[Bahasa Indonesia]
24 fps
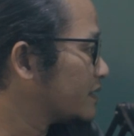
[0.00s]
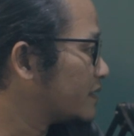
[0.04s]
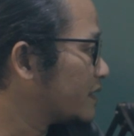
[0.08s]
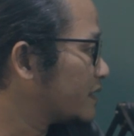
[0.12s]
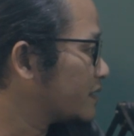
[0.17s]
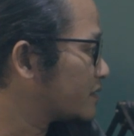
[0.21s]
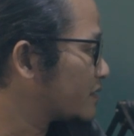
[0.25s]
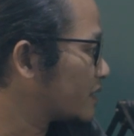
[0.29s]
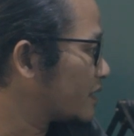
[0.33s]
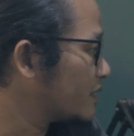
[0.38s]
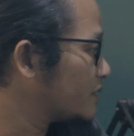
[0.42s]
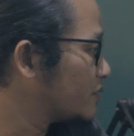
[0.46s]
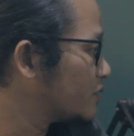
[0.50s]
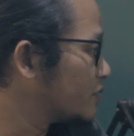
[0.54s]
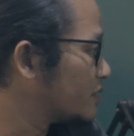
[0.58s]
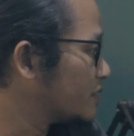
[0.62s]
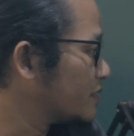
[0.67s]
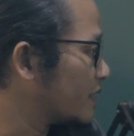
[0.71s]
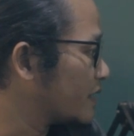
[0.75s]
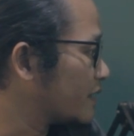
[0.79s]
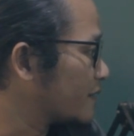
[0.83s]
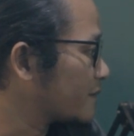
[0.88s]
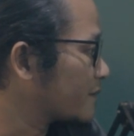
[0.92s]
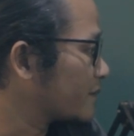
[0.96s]
tweet
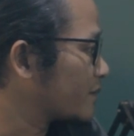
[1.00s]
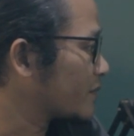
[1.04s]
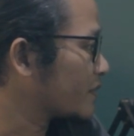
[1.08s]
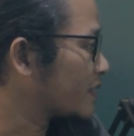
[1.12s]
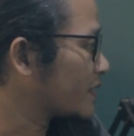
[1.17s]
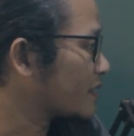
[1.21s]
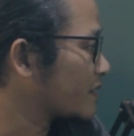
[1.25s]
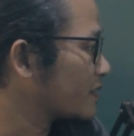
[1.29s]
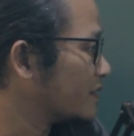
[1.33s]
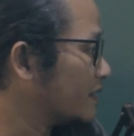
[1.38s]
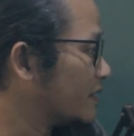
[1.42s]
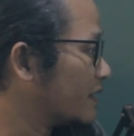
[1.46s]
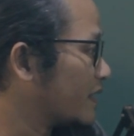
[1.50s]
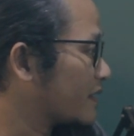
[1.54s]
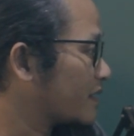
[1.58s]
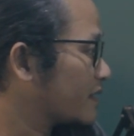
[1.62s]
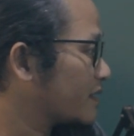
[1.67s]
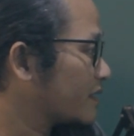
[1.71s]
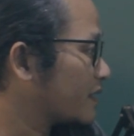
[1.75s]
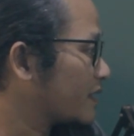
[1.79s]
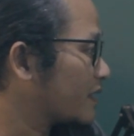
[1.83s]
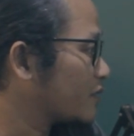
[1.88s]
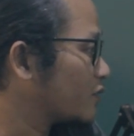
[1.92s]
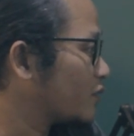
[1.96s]
selanjutnya, gegara
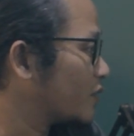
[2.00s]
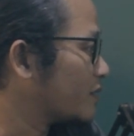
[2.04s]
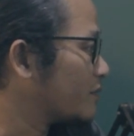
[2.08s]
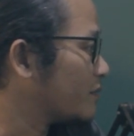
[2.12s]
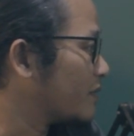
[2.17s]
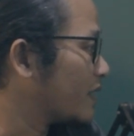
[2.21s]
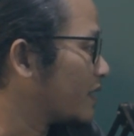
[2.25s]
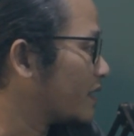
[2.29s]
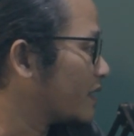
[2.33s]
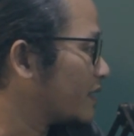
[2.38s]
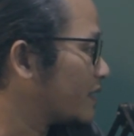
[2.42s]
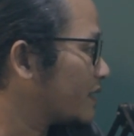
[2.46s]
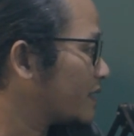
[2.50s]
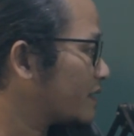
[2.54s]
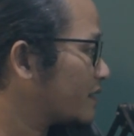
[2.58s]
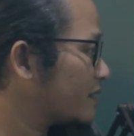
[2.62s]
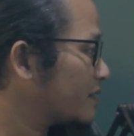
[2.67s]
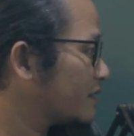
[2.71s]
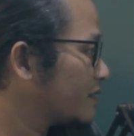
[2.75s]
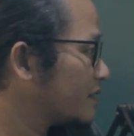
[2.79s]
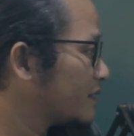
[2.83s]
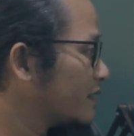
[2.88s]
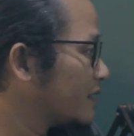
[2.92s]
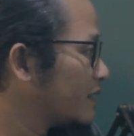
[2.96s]
kelakuan Bahar,
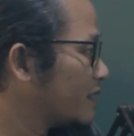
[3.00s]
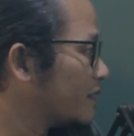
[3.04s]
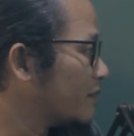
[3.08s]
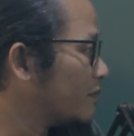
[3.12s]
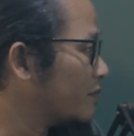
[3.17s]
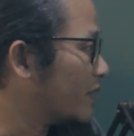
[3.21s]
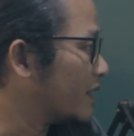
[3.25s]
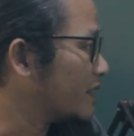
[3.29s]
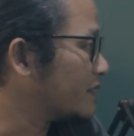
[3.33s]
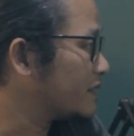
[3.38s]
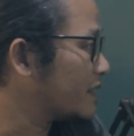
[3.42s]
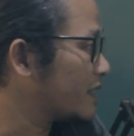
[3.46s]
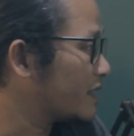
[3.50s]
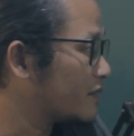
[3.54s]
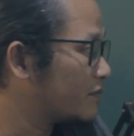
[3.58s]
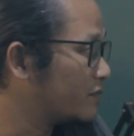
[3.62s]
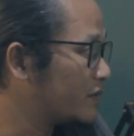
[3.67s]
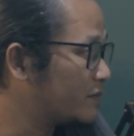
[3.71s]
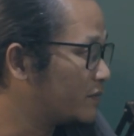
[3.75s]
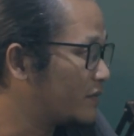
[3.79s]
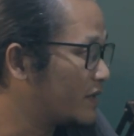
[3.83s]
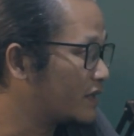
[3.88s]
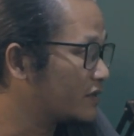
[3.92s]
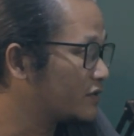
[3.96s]
banyak
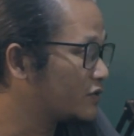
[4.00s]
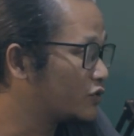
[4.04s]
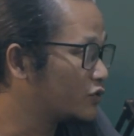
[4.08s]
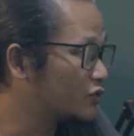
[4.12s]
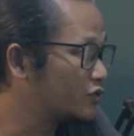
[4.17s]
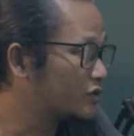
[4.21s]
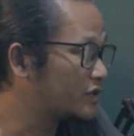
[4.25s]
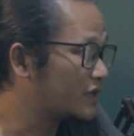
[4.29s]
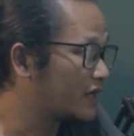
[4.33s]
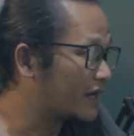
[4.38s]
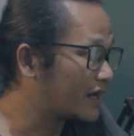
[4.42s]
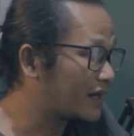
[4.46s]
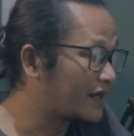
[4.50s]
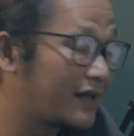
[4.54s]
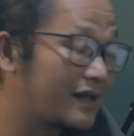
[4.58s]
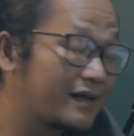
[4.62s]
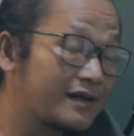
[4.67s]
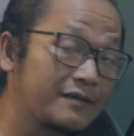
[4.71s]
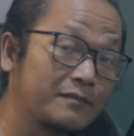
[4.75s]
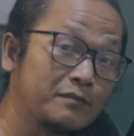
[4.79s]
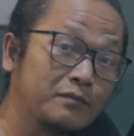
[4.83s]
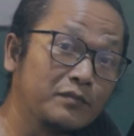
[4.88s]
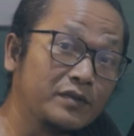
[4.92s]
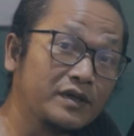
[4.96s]
Habib yang
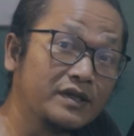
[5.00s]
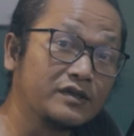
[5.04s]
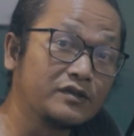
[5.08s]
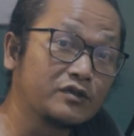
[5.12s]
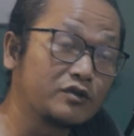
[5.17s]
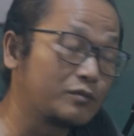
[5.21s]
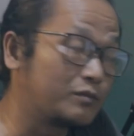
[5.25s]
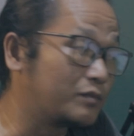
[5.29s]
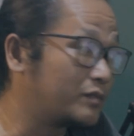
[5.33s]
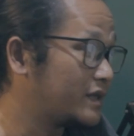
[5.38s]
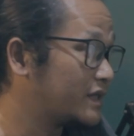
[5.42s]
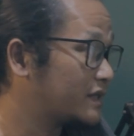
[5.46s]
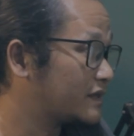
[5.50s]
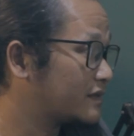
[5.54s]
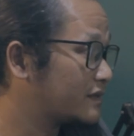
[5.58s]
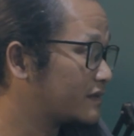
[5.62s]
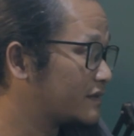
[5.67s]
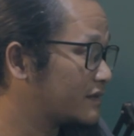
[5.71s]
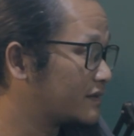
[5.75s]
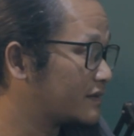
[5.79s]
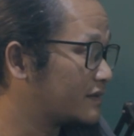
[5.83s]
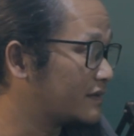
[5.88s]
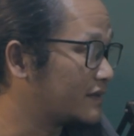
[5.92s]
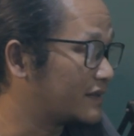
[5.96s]
juga bin Smith
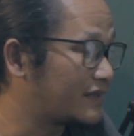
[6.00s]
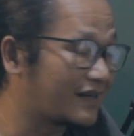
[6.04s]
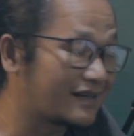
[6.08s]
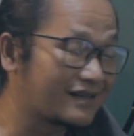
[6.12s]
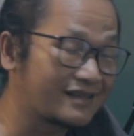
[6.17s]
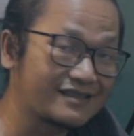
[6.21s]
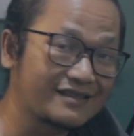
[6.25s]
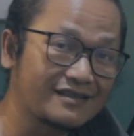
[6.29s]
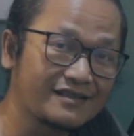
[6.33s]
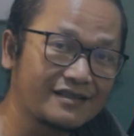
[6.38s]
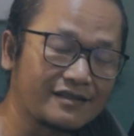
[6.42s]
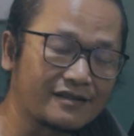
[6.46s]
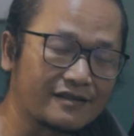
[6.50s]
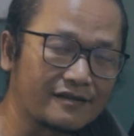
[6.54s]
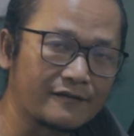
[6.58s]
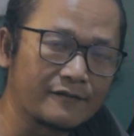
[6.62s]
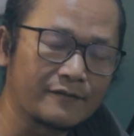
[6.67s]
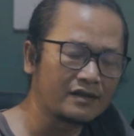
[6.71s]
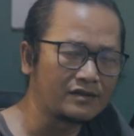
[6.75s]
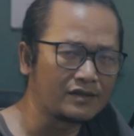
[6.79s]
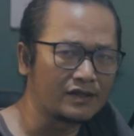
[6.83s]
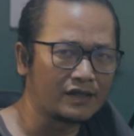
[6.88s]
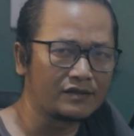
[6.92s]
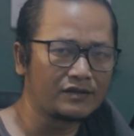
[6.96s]
yang kesel.
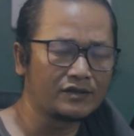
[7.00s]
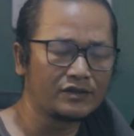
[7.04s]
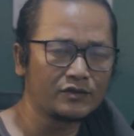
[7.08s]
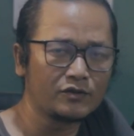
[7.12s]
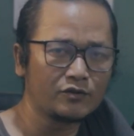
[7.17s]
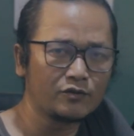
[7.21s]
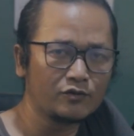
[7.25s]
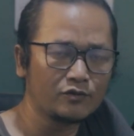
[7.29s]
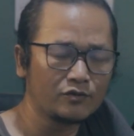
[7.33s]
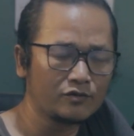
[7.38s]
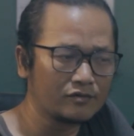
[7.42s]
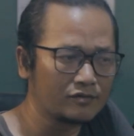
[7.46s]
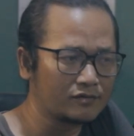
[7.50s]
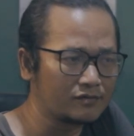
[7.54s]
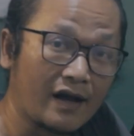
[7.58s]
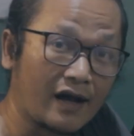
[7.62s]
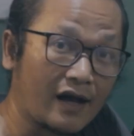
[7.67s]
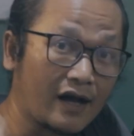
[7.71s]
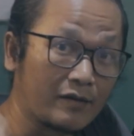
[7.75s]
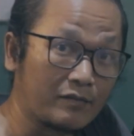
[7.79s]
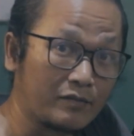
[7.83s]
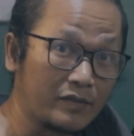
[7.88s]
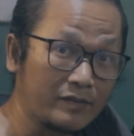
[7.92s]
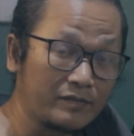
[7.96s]
Jadi itu
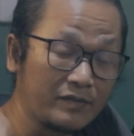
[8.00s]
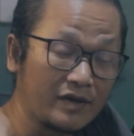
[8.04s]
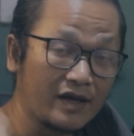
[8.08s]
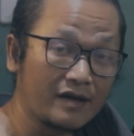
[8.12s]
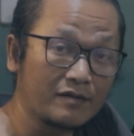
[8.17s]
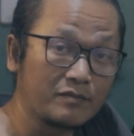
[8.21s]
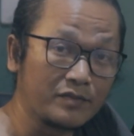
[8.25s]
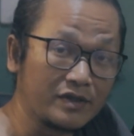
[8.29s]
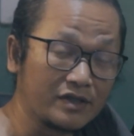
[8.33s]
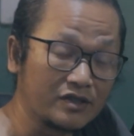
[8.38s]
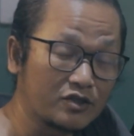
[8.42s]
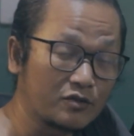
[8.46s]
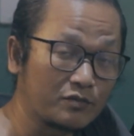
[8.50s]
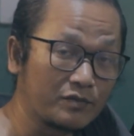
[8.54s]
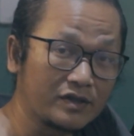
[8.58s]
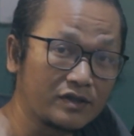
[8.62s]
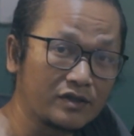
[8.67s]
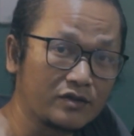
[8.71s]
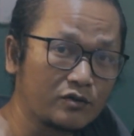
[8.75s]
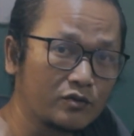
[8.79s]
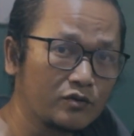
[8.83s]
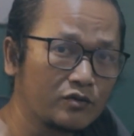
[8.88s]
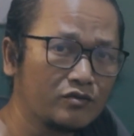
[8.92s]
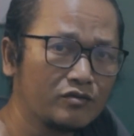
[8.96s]
Habib yang Bin Smith
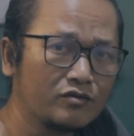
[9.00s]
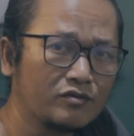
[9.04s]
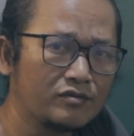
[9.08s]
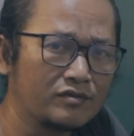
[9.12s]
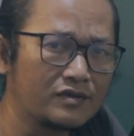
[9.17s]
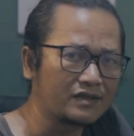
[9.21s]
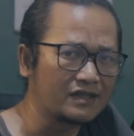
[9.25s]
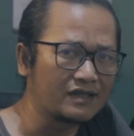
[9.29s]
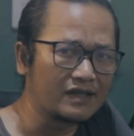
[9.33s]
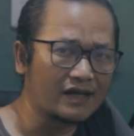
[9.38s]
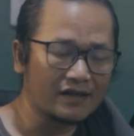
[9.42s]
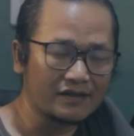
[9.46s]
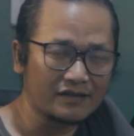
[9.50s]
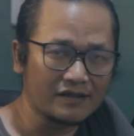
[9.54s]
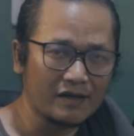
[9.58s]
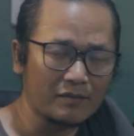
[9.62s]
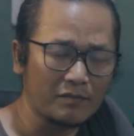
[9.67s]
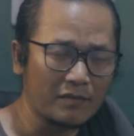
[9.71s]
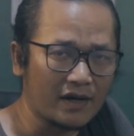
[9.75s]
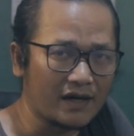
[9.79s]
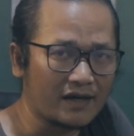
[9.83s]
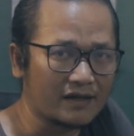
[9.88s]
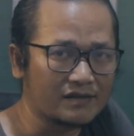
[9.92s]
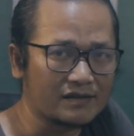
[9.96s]
itu tidak hanya
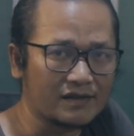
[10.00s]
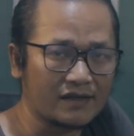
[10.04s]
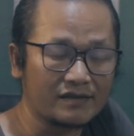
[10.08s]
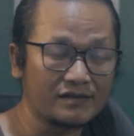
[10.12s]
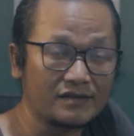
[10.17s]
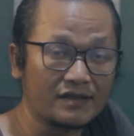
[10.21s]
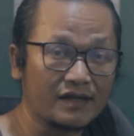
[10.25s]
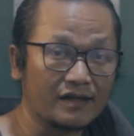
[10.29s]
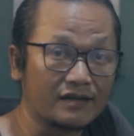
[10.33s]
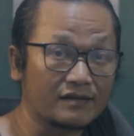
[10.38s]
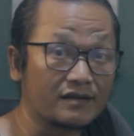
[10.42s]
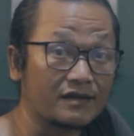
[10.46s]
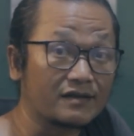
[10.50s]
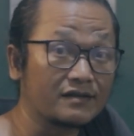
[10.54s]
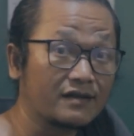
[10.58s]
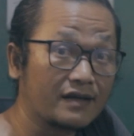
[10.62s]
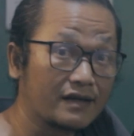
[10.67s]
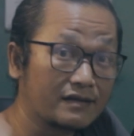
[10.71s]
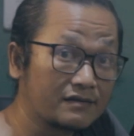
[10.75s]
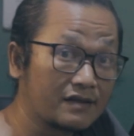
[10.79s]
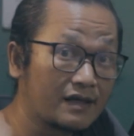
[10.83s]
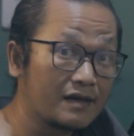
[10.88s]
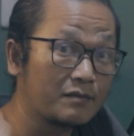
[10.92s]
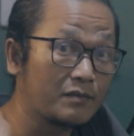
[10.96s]
Bahar saja,
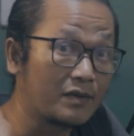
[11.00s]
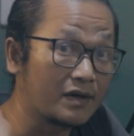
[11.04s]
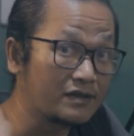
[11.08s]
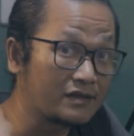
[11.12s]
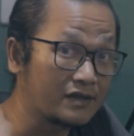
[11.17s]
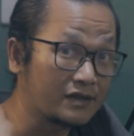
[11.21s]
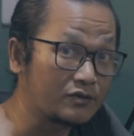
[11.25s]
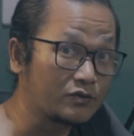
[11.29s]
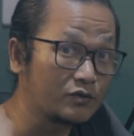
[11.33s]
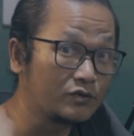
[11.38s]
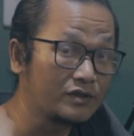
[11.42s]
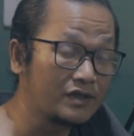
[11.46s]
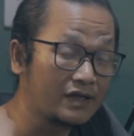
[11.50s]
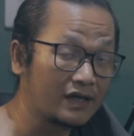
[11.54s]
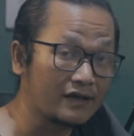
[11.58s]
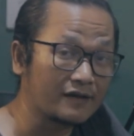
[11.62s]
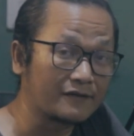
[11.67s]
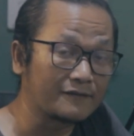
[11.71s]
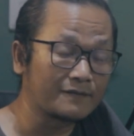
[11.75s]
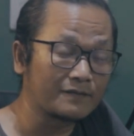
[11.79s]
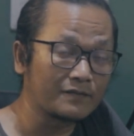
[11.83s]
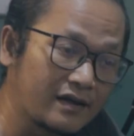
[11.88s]
ternyata banyak juga.